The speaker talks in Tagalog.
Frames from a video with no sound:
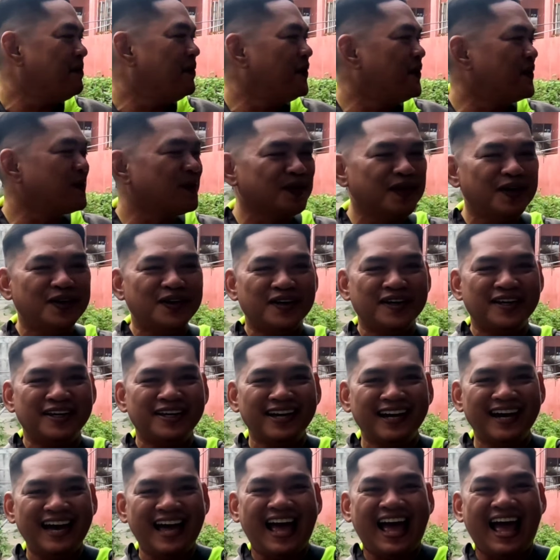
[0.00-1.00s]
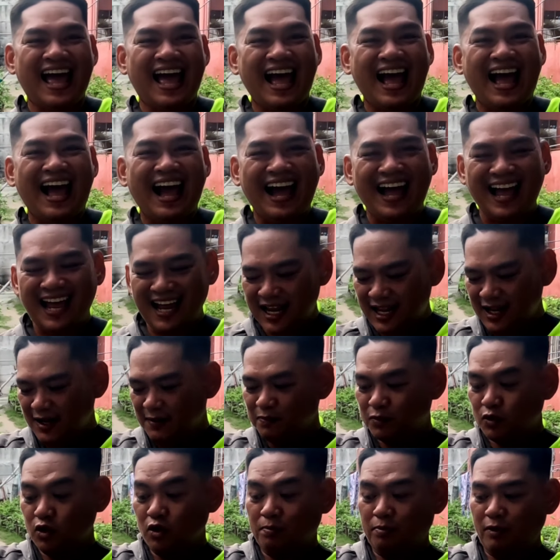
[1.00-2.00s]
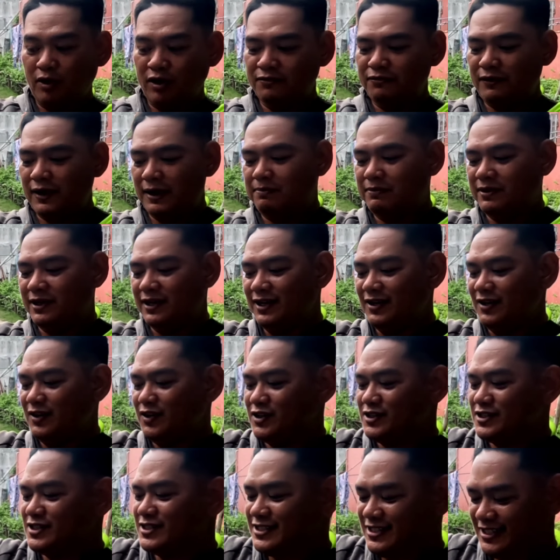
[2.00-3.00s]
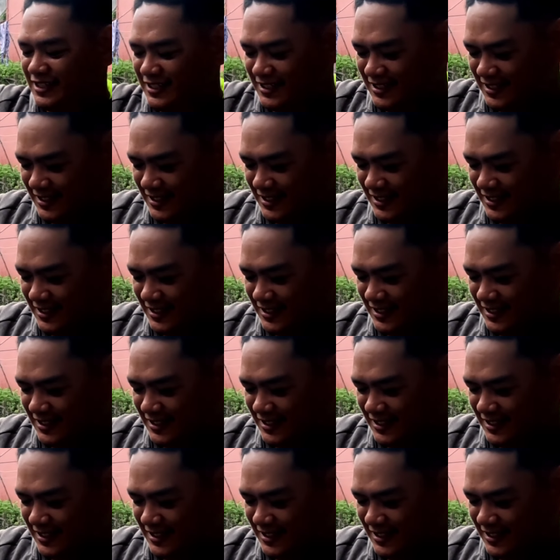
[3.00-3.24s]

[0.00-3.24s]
Nabuko tuloy. 2.5 kilos.